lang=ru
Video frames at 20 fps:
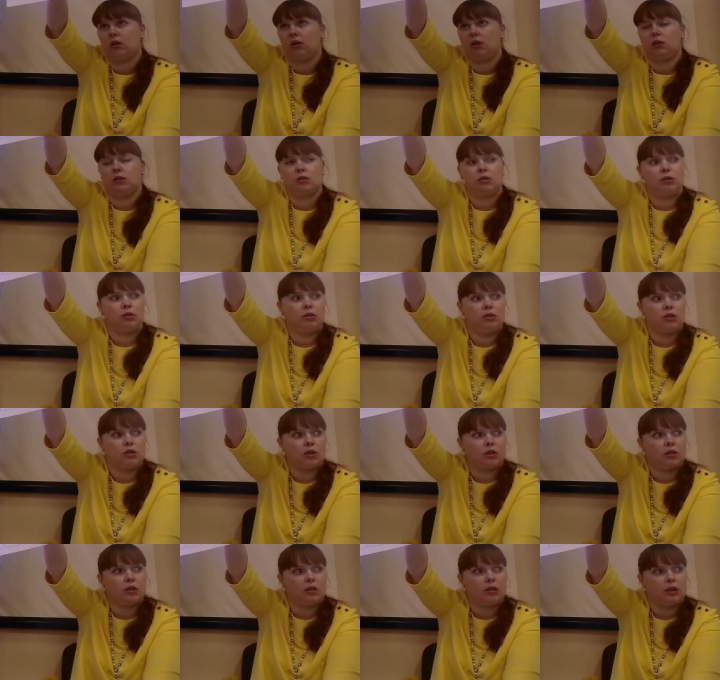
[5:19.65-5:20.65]

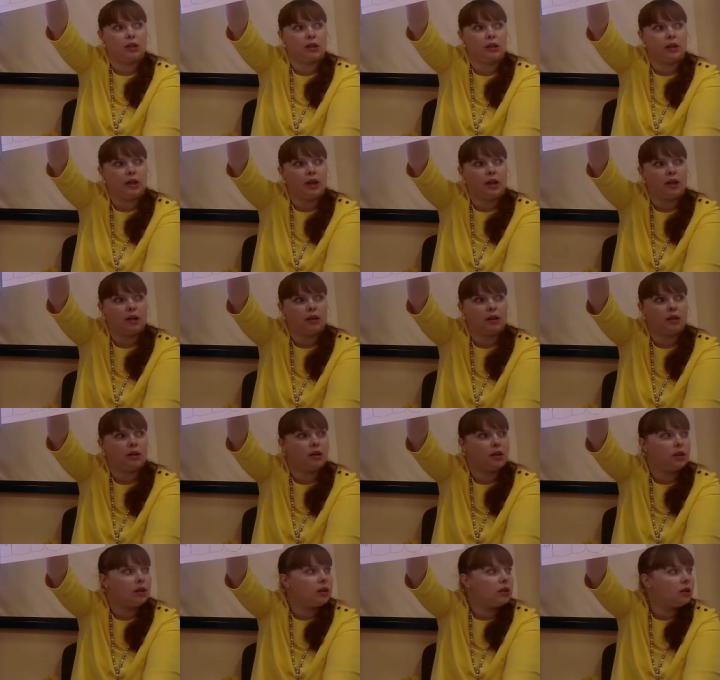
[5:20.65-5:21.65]
листочек, да,
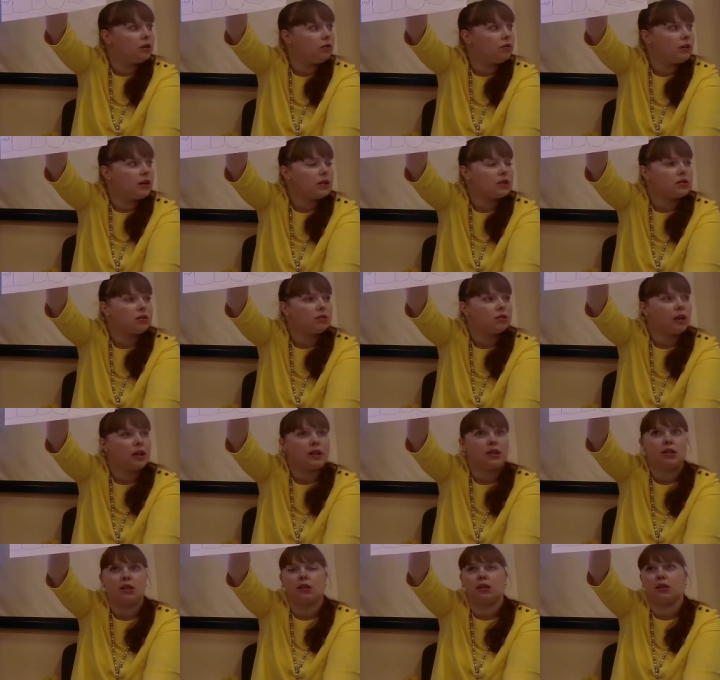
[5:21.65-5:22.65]
у вас он
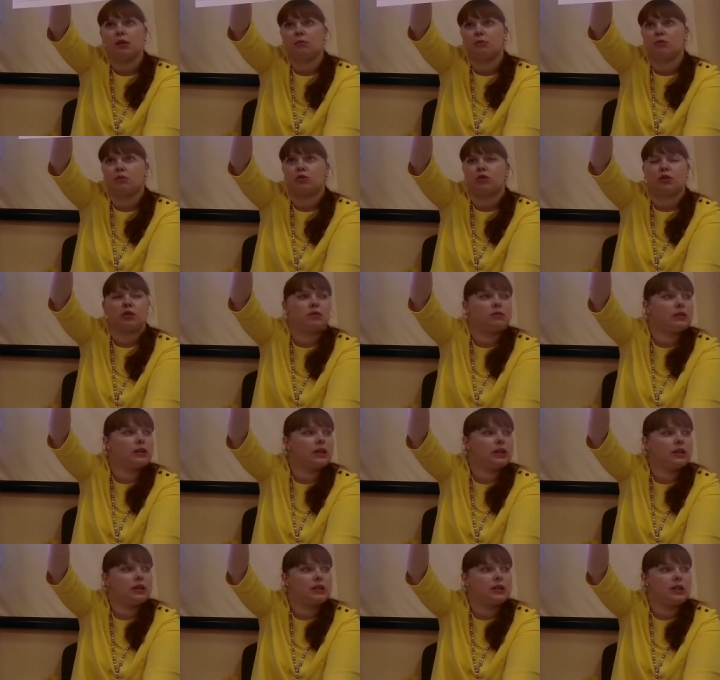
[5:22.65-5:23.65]
один на
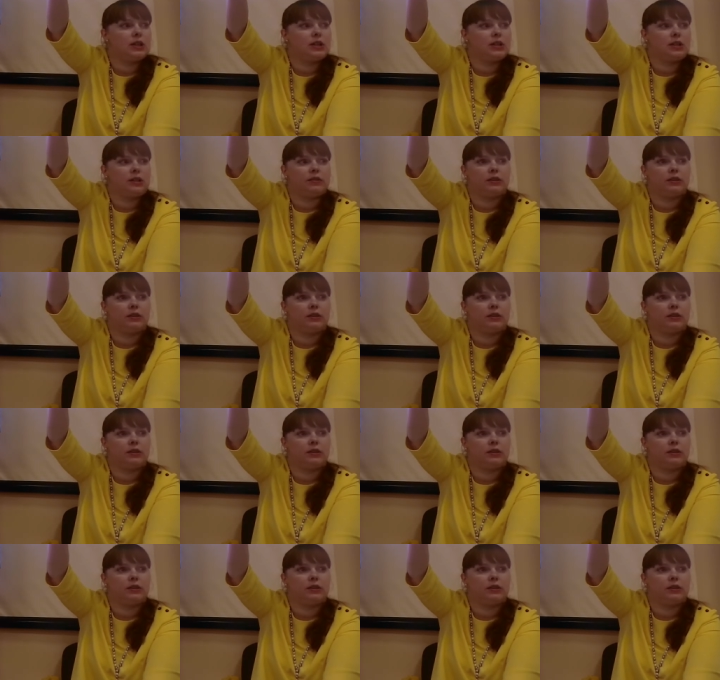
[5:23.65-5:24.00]
множественной рецессии,